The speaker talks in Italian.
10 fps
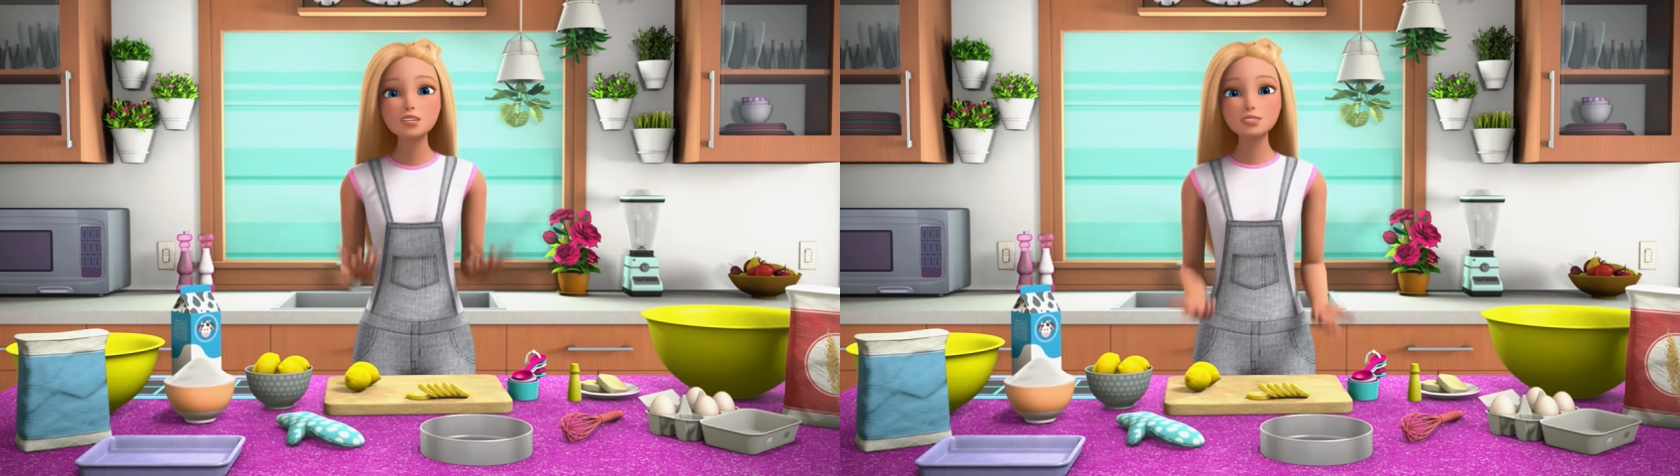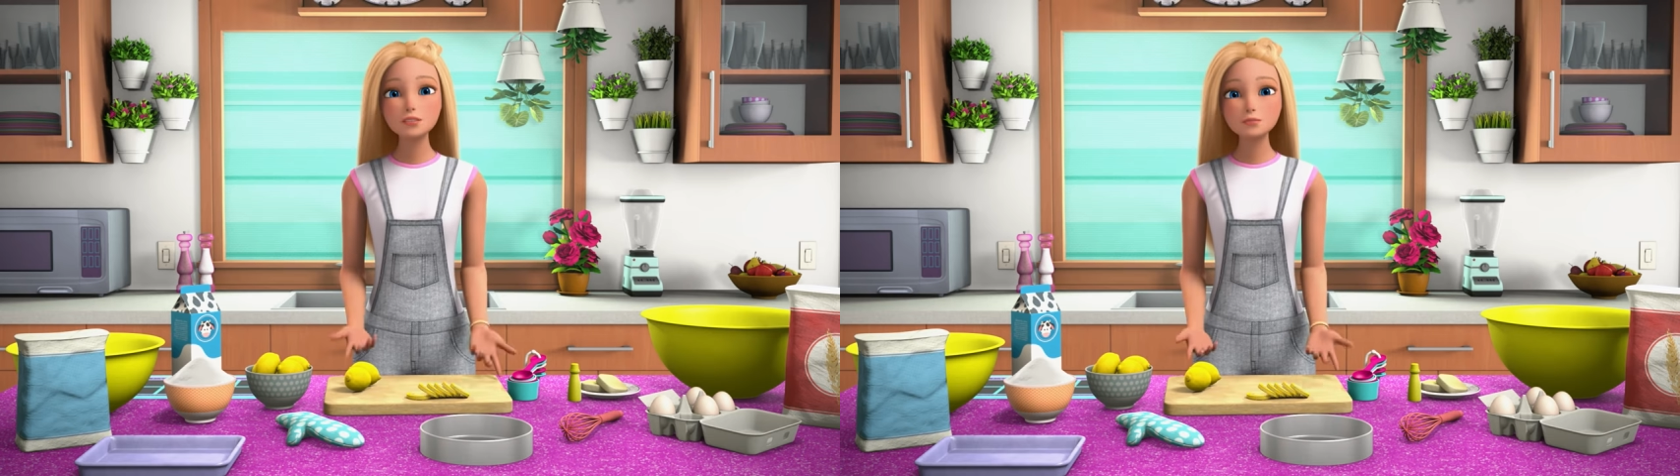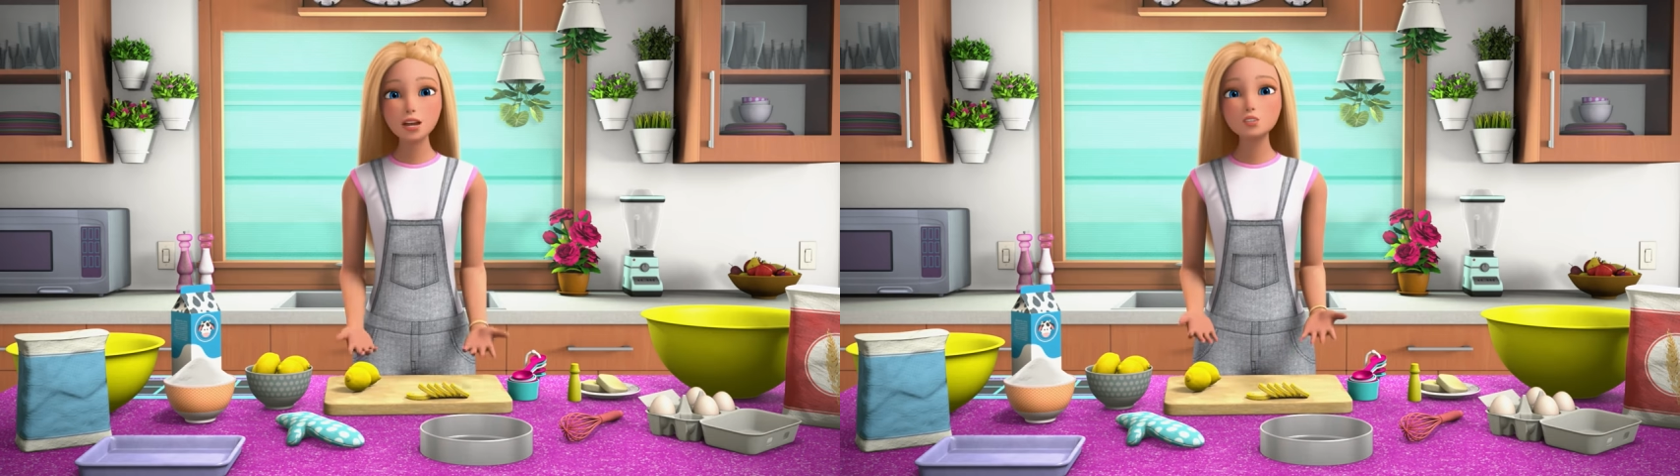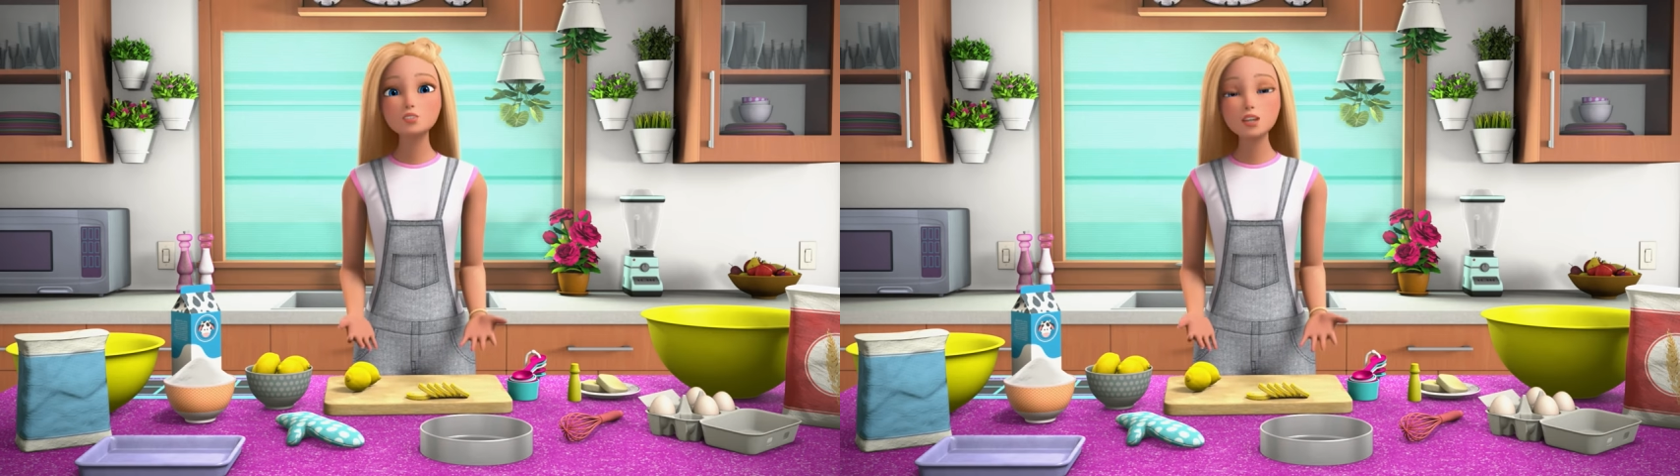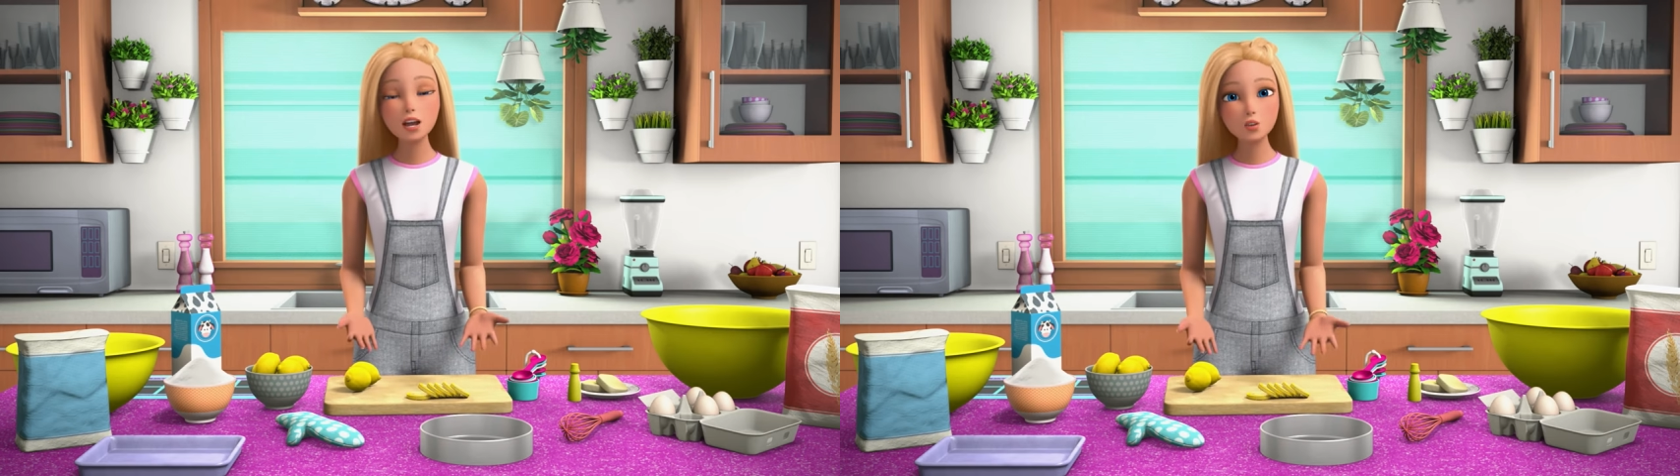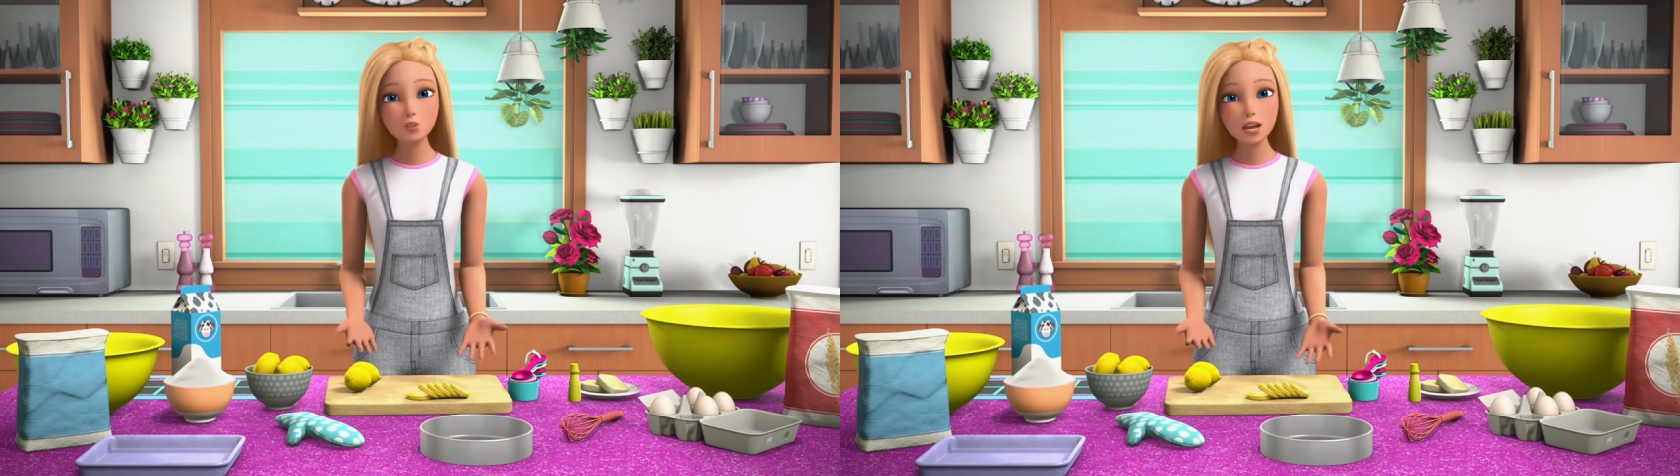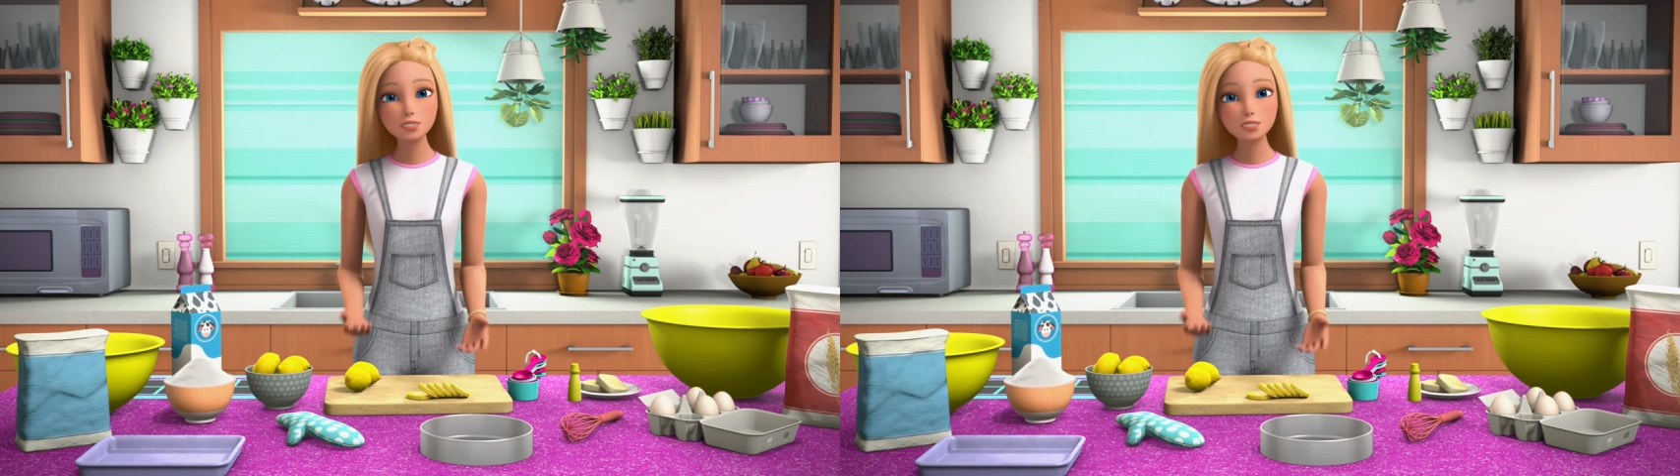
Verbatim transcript: lo capisco bene,